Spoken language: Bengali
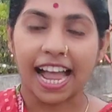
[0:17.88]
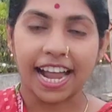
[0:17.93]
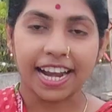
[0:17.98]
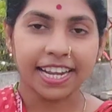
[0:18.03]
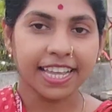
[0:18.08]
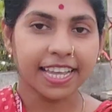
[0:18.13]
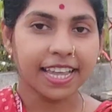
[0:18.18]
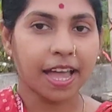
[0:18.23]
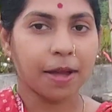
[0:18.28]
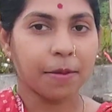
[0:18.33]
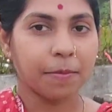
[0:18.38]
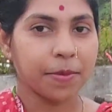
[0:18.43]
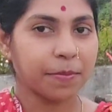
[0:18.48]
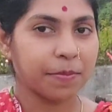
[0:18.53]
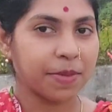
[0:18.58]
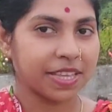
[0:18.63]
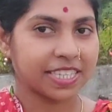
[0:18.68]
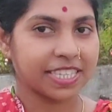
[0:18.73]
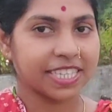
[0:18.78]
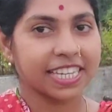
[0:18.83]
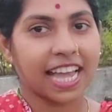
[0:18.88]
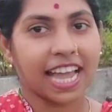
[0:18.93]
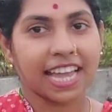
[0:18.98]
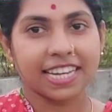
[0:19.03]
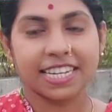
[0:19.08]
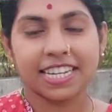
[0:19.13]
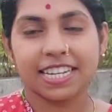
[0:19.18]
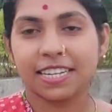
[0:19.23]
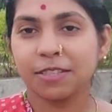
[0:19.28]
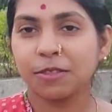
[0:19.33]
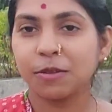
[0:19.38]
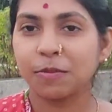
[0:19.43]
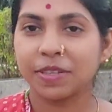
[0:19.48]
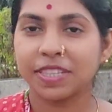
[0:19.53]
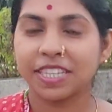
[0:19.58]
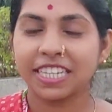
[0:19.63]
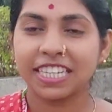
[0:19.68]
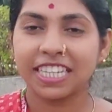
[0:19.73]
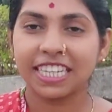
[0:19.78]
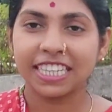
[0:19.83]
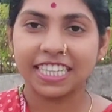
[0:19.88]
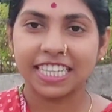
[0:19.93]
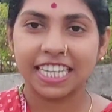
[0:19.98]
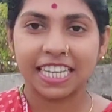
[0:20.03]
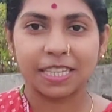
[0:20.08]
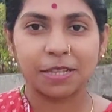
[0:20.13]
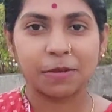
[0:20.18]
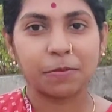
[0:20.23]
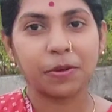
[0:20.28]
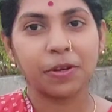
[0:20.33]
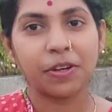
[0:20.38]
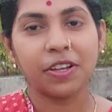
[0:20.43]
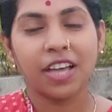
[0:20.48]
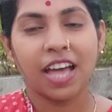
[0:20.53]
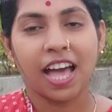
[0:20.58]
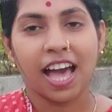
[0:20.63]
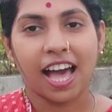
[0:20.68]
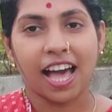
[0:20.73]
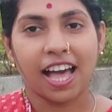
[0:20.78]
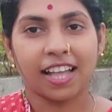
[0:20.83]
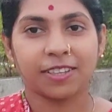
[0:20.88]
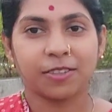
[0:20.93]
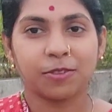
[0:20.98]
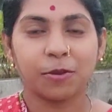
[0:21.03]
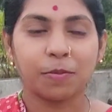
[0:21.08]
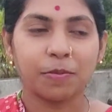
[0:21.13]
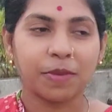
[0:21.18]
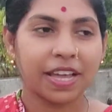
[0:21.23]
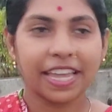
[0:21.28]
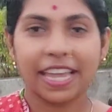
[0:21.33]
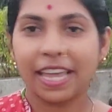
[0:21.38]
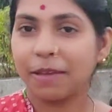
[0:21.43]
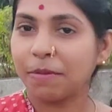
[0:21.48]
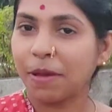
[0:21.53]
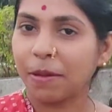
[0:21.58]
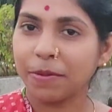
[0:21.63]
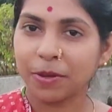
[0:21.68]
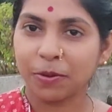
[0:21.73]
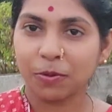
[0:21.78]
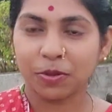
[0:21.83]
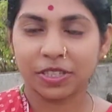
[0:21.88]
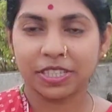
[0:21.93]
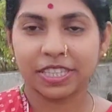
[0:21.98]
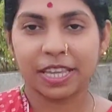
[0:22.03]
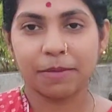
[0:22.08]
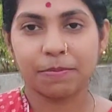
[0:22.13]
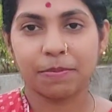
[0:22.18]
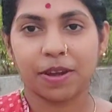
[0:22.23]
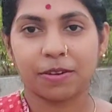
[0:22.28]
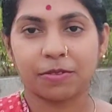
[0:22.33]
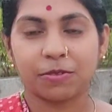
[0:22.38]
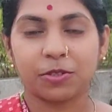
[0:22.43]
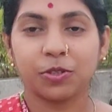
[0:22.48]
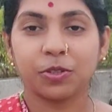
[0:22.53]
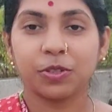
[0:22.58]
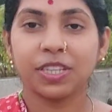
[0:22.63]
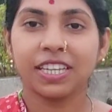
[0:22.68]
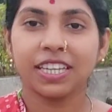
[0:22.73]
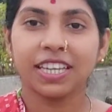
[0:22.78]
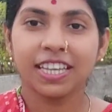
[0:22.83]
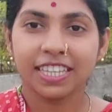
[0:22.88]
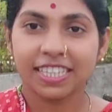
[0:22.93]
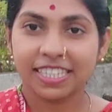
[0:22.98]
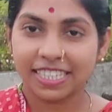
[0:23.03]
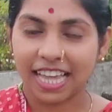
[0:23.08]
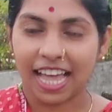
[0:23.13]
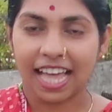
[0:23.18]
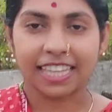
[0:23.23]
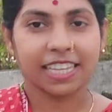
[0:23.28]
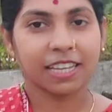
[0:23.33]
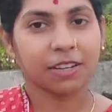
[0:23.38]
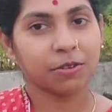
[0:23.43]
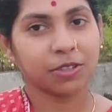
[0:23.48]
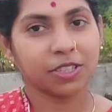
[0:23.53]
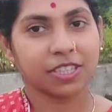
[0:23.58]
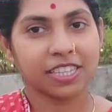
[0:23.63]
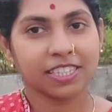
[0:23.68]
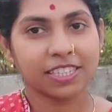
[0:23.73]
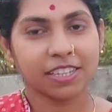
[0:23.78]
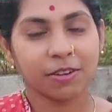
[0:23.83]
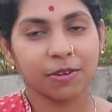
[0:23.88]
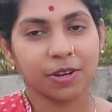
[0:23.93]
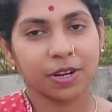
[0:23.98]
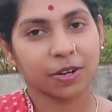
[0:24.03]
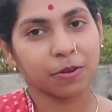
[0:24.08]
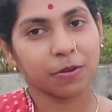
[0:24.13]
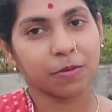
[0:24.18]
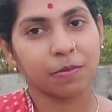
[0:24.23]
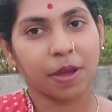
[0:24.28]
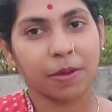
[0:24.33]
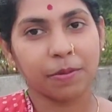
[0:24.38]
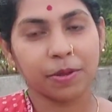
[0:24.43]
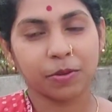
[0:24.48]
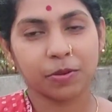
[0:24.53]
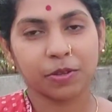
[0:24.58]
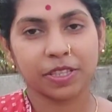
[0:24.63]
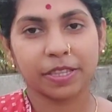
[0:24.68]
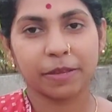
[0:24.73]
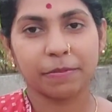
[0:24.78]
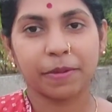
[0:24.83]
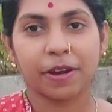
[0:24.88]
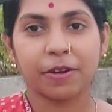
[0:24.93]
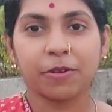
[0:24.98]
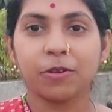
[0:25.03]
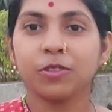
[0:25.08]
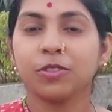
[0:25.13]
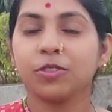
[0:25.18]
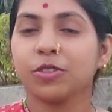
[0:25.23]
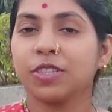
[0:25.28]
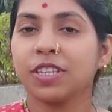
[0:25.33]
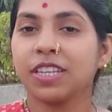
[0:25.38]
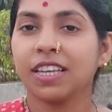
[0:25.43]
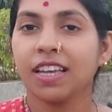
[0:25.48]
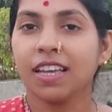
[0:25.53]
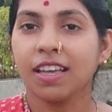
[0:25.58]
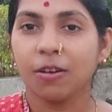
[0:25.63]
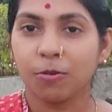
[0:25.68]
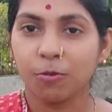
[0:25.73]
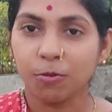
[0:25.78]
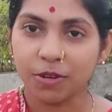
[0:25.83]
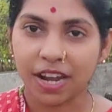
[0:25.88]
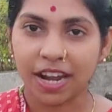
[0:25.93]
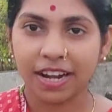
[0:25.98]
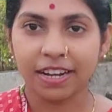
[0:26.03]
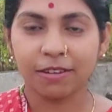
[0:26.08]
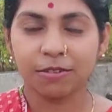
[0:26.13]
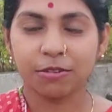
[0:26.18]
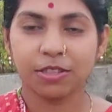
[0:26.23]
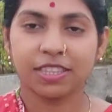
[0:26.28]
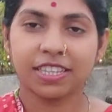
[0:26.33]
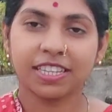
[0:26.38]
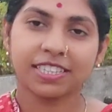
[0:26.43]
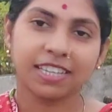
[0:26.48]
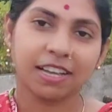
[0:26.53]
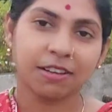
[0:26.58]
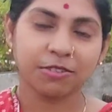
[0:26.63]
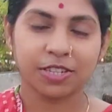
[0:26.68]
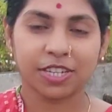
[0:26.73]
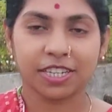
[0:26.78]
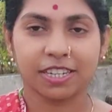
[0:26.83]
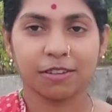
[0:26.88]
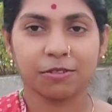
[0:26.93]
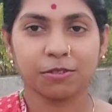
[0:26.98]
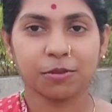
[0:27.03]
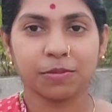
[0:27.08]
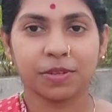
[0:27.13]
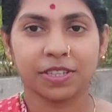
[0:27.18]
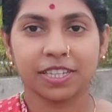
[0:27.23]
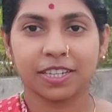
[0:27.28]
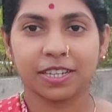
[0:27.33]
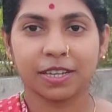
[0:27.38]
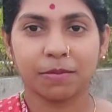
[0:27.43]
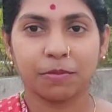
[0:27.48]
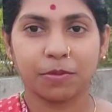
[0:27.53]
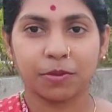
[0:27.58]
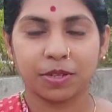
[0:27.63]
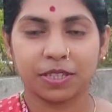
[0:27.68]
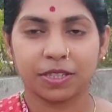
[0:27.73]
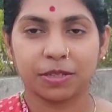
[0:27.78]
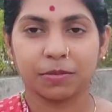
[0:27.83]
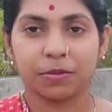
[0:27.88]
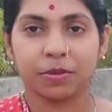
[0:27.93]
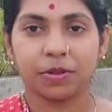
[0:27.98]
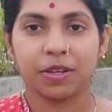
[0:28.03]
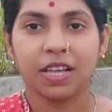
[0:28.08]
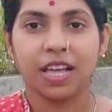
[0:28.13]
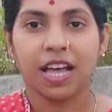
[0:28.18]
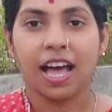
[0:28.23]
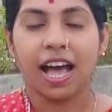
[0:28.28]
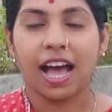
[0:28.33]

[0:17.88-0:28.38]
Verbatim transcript: তারই আমি বেসিক আইডিয়াটা তোমাদেরকে দিয়ে দেব আর তোমরা এইভাবে করতেই পারো যদি ছাদে করতে চাও এরকম ভাবে করতে পারো যদি উঠানে করতে চাও সেটাও তোমাদেরকে বলে দেবো